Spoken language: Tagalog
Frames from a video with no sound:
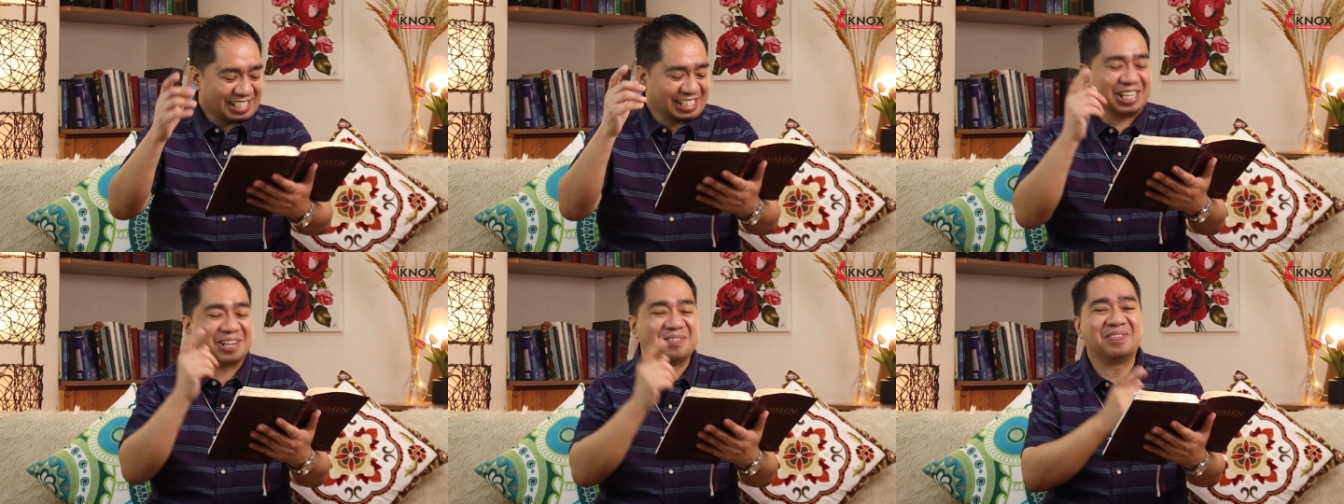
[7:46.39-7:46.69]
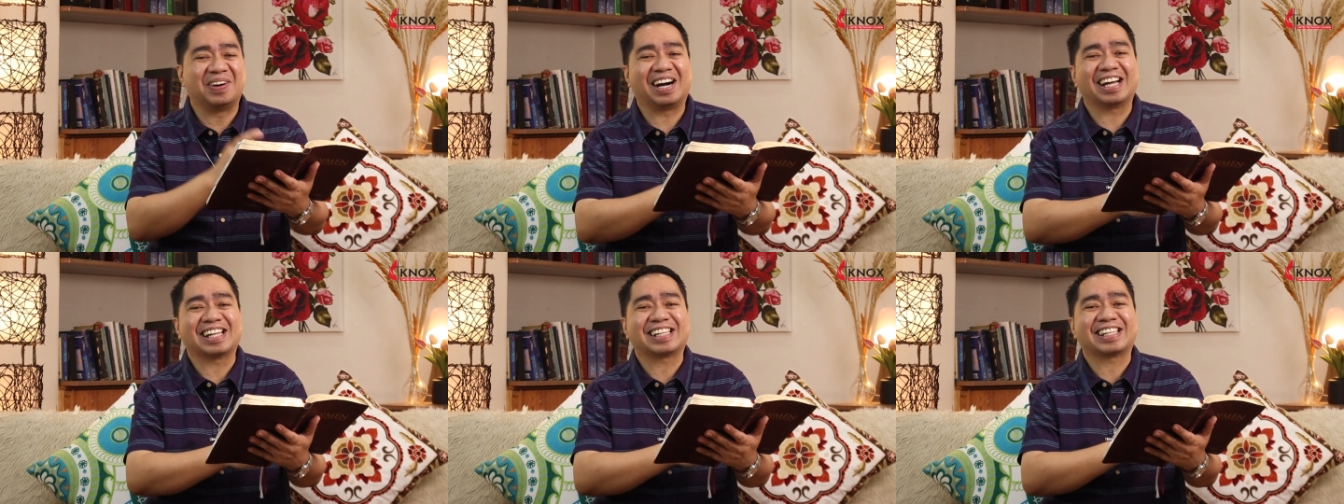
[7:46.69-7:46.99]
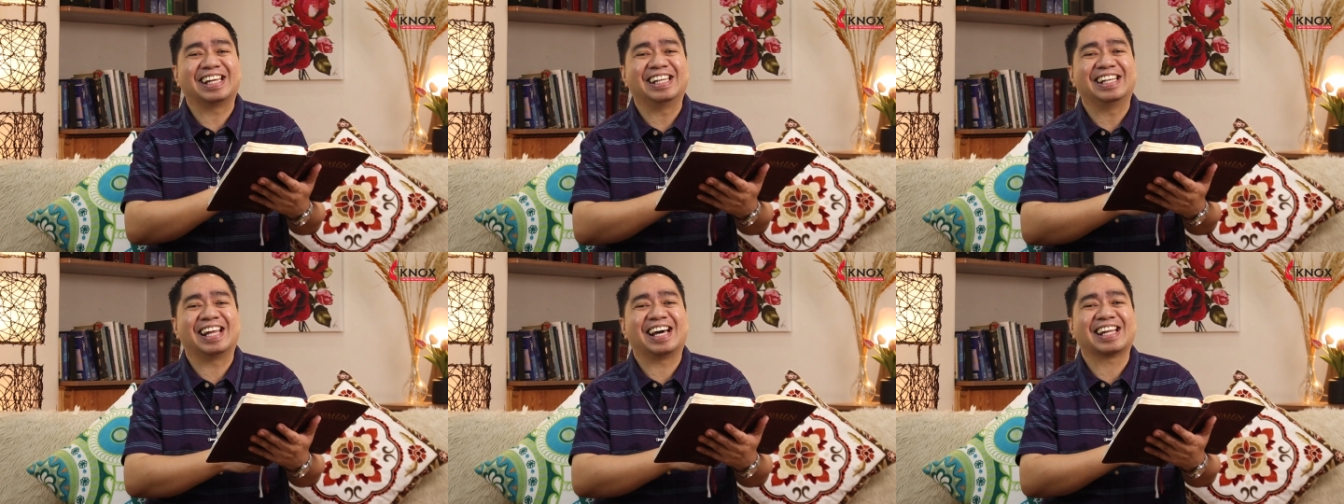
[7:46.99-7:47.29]
sa mga
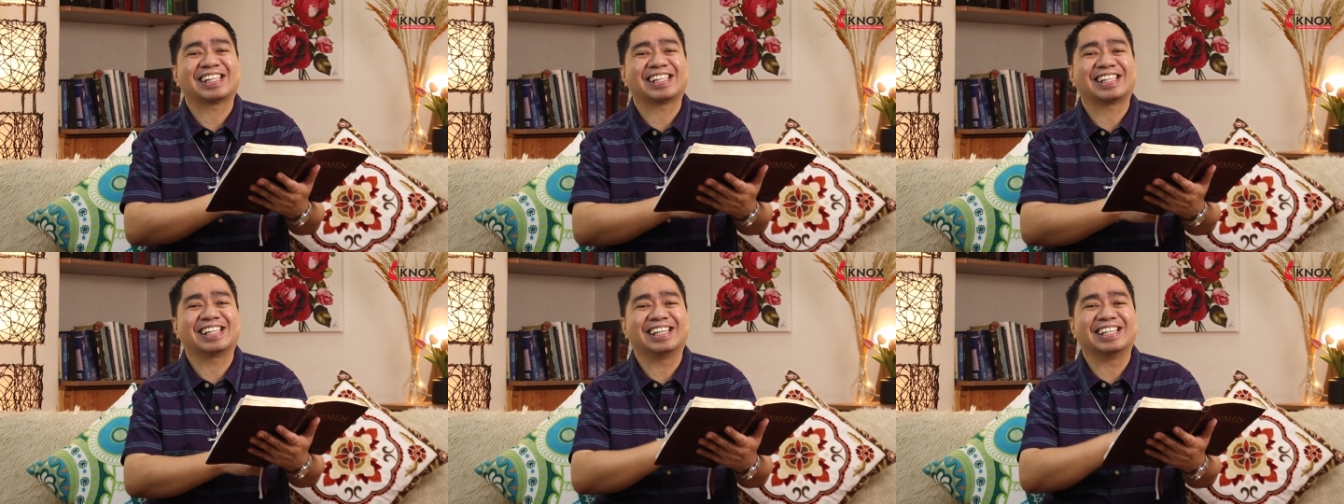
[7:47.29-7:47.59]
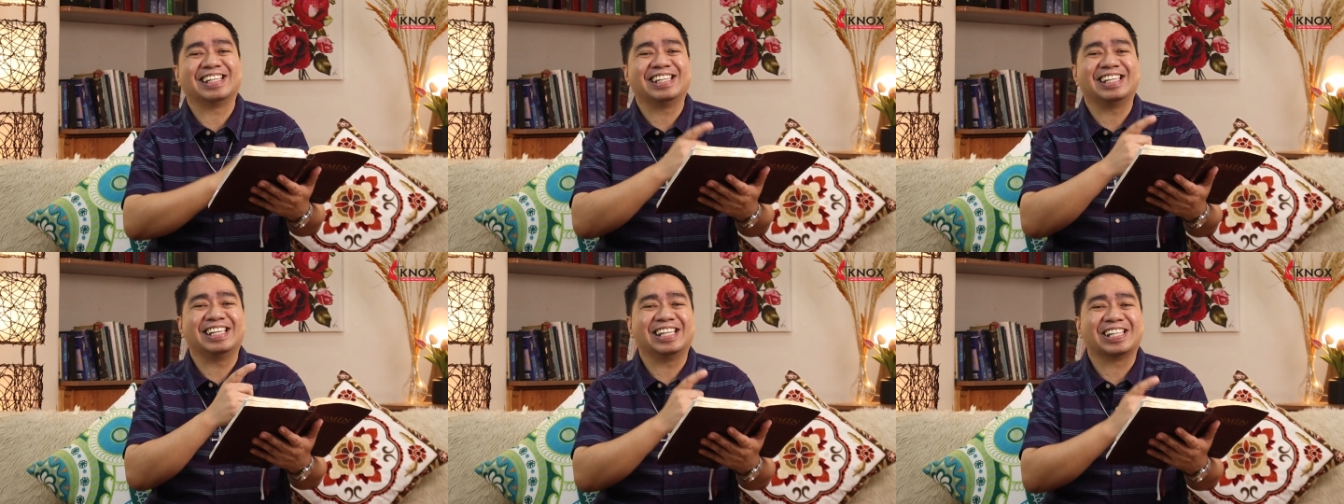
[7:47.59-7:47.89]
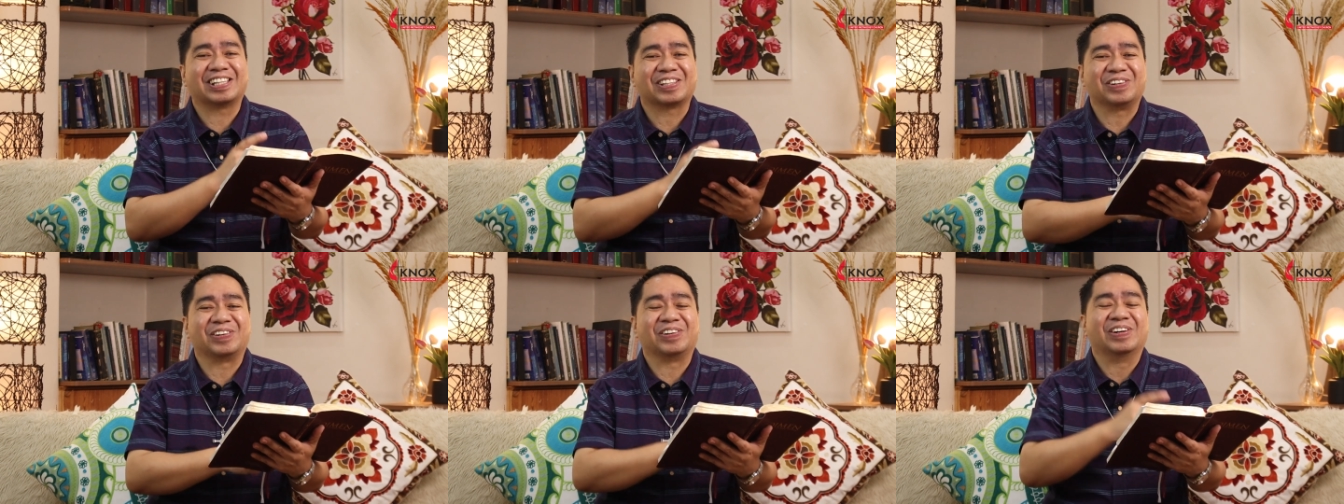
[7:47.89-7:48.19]
talatang
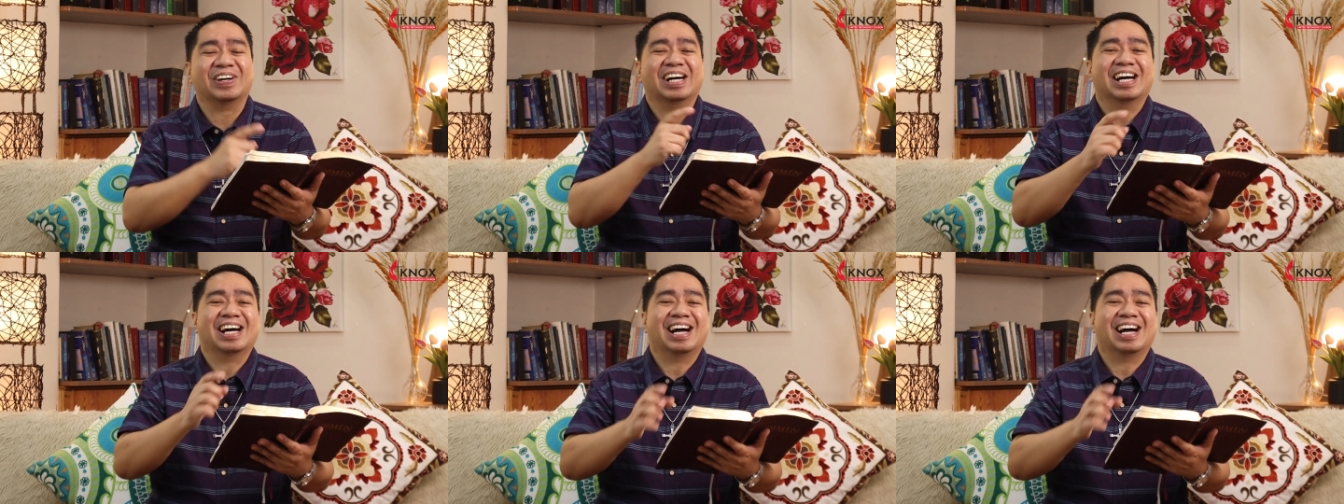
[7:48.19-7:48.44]
ito.